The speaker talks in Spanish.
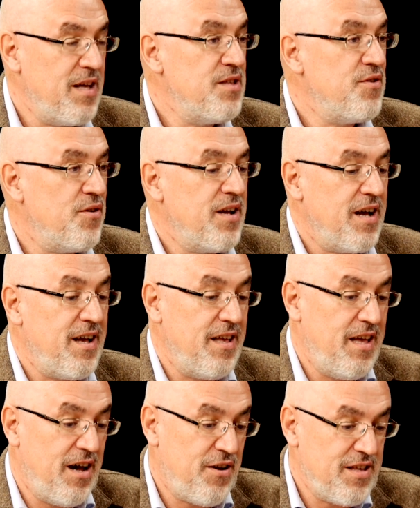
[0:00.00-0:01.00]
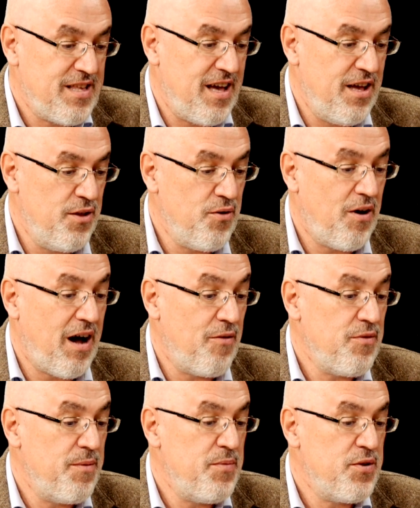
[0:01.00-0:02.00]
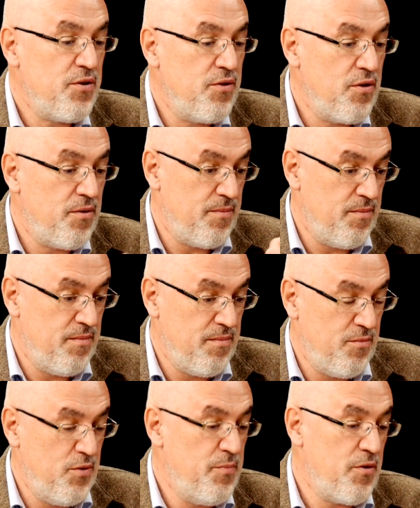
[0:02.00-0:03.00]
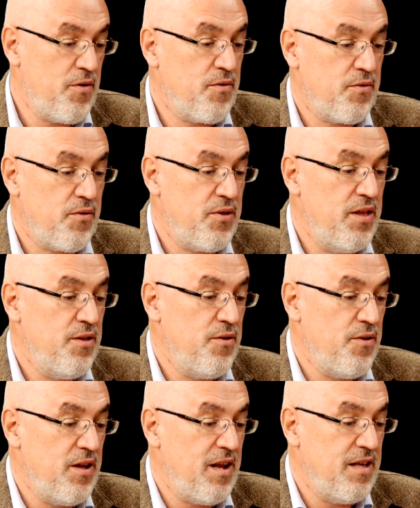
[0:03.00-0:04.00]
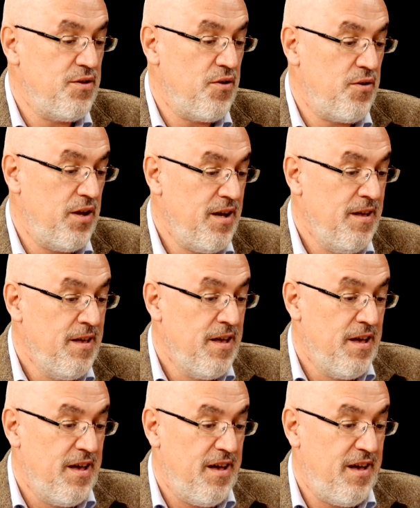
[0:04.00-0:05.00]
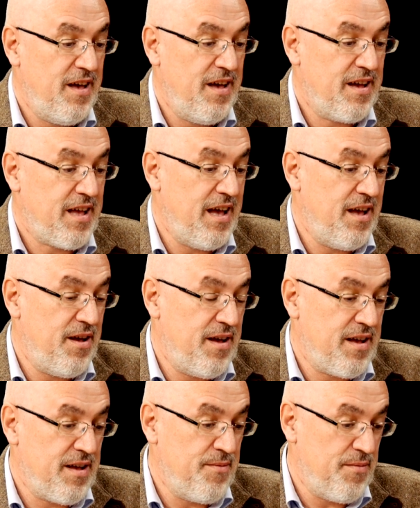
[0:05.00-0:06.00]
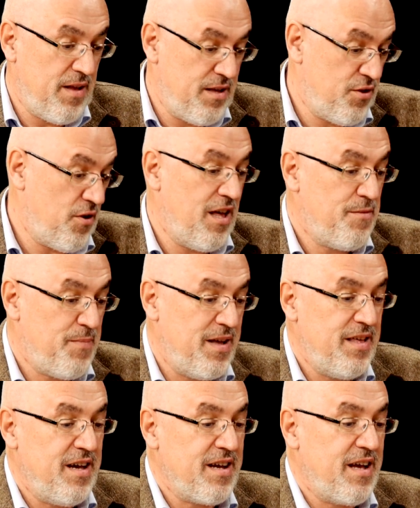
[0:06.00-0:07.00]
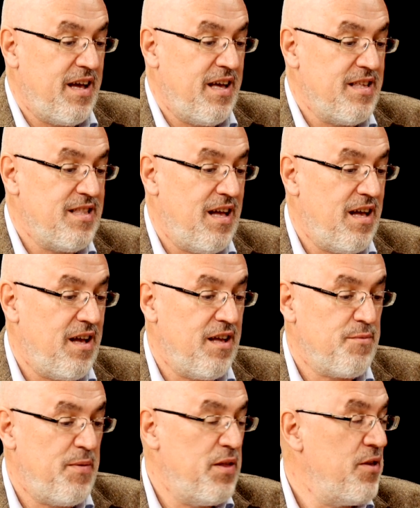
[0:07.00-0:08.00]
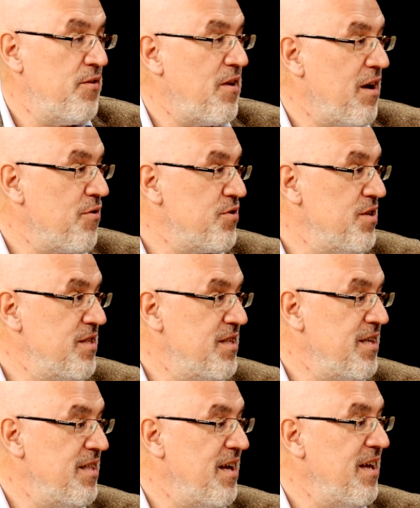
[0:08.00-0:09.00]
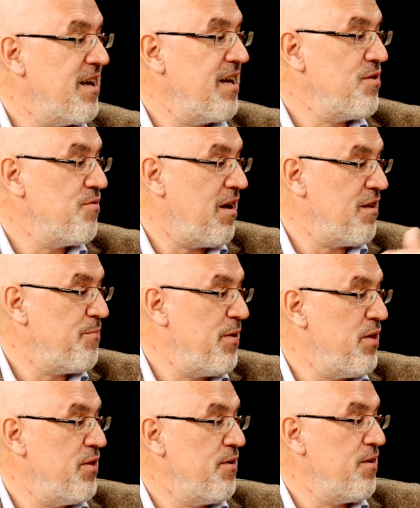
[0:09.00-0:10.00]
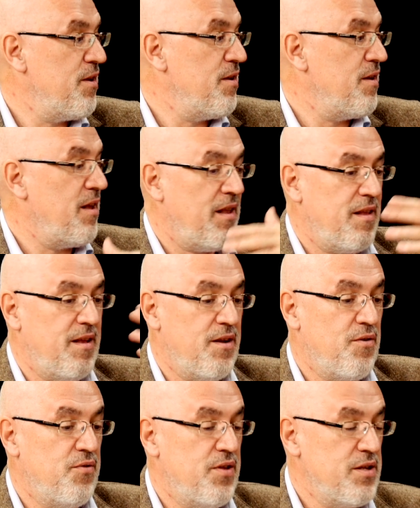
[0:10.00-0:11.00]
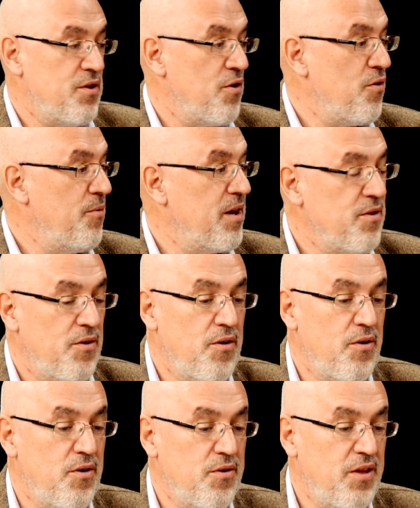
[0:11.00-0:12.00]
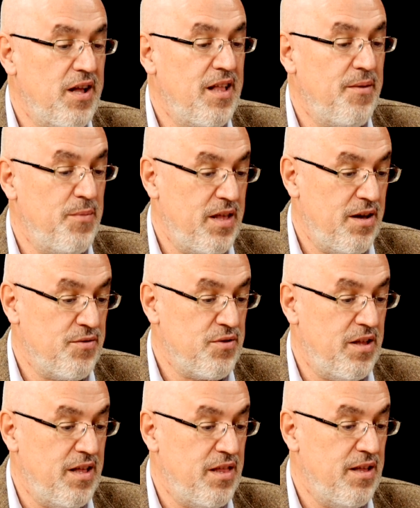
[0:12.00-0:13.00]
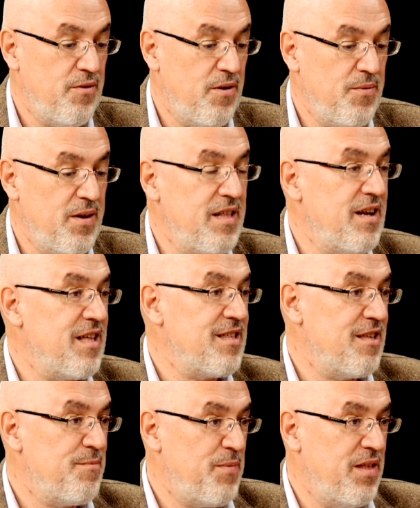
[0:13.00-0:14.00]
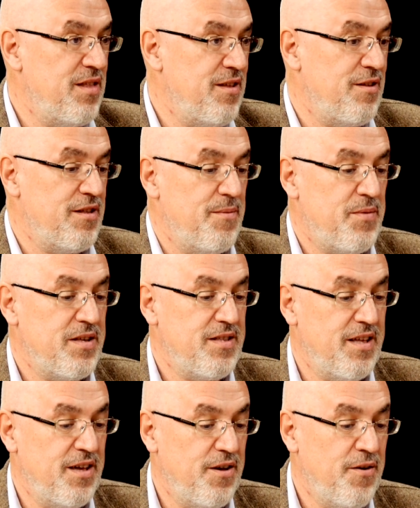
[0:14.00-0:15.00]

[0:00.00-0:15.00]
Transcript: histórica y ahora se ha ido a un episodio muy poco conocido de la historia, eh, que, de la historia de España, que es la expedición de la Cochinchina y que es una expedición en, el contexto del gobierno de O'Donnell en mediados del 19 y de las expediciones de prestigio.